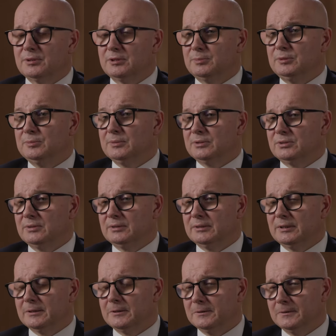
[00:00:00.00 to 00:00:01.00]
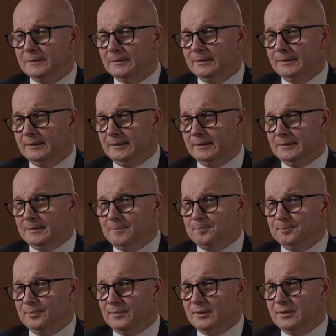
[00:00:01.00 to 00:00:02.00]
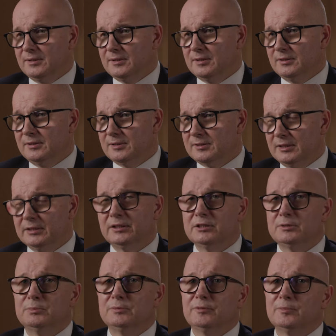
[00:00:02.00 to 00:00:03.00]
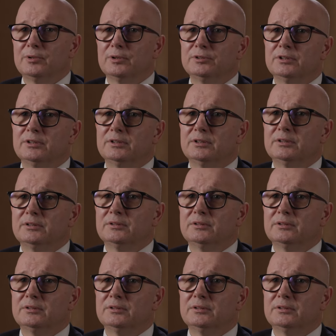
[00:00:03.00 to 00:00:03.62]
Pisma Świętego mm, stanęliśmy w obronie